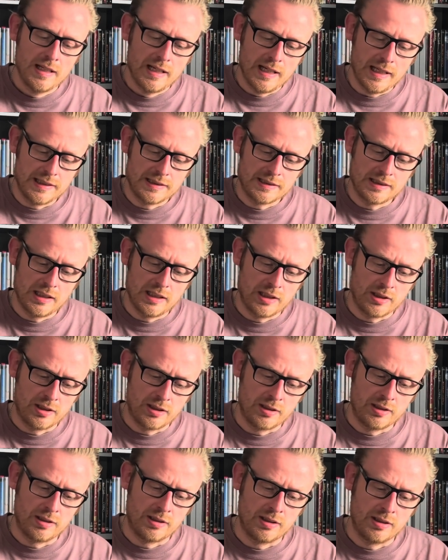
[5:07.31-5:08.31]
Es ist
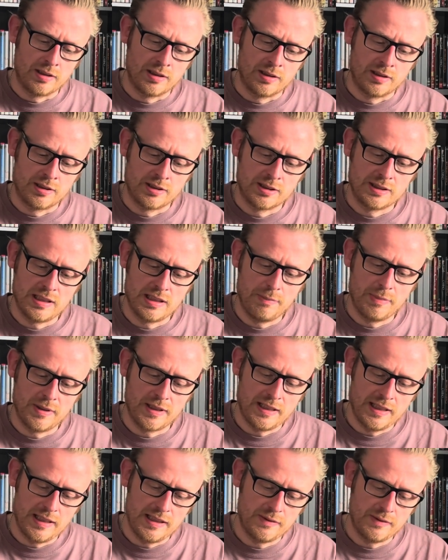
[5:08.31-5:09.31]
ein
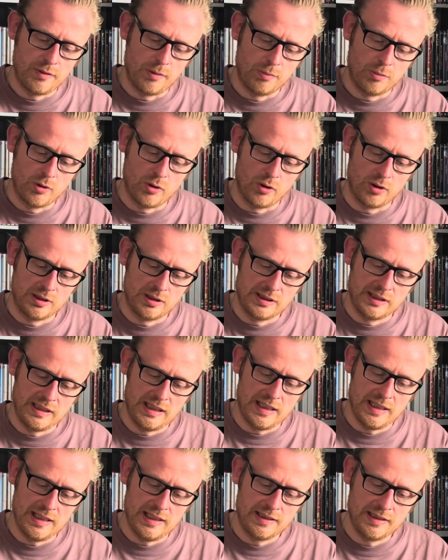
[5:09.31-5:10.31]
Snapper-Käse vom
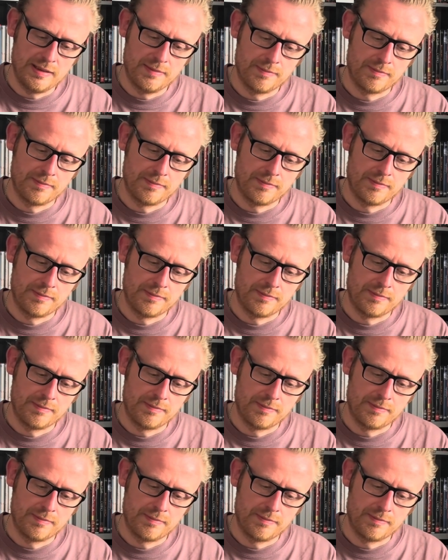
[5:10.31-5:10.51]
Konzert